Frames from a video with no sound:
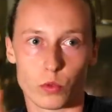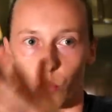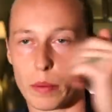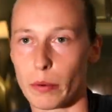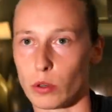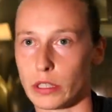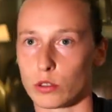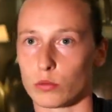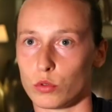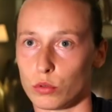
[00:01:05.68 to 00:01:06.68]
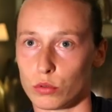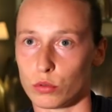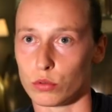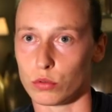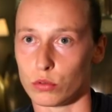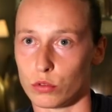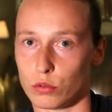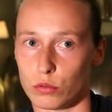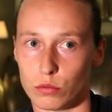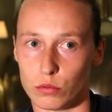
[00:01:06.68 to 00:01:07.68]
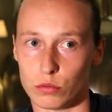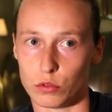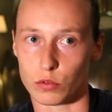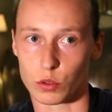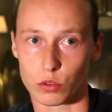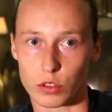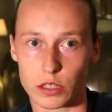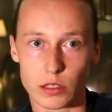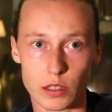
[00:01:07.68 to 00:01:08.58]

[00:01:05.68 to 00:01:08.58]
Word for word: On va prendre l'exemple de, vendredi.